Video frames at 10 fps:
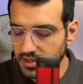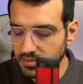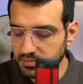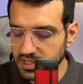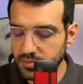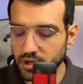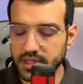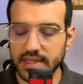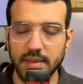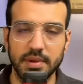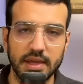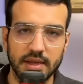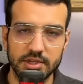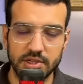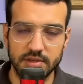1 bölü 2 demek
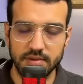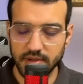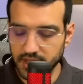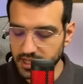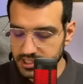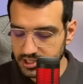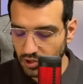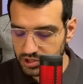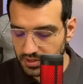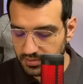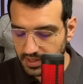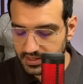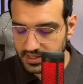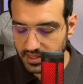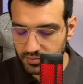arkadaşlar. Şimdi o zaman
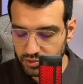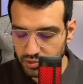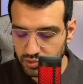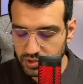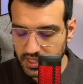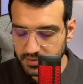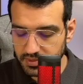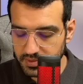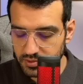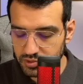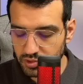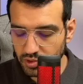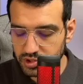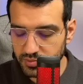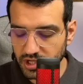mantıken burada üstler birbirinin üstünde olduğu
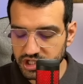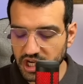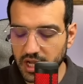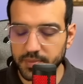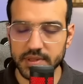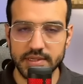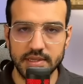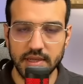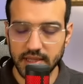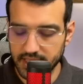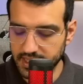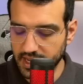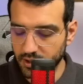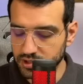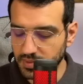için bunlar çarpılır.
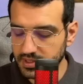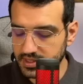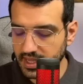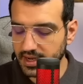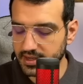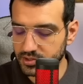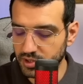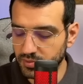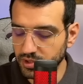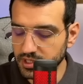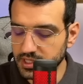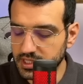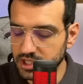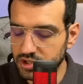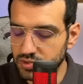Yani o zaman tekrar yazıyorum buna.
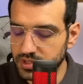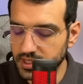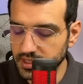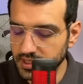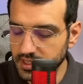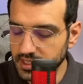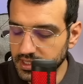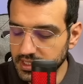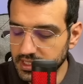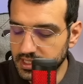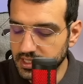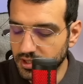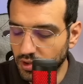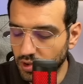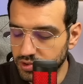2 üzeri 2
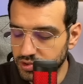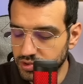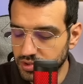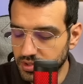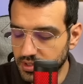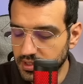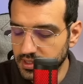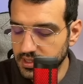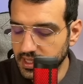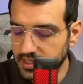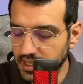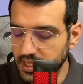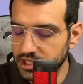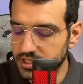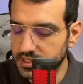cos teta
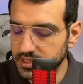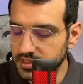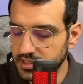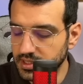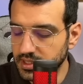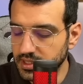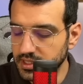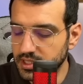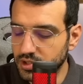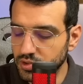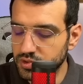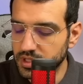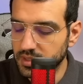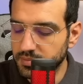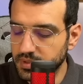eşittir. 2
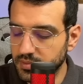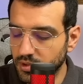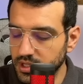üzeri 1 bölü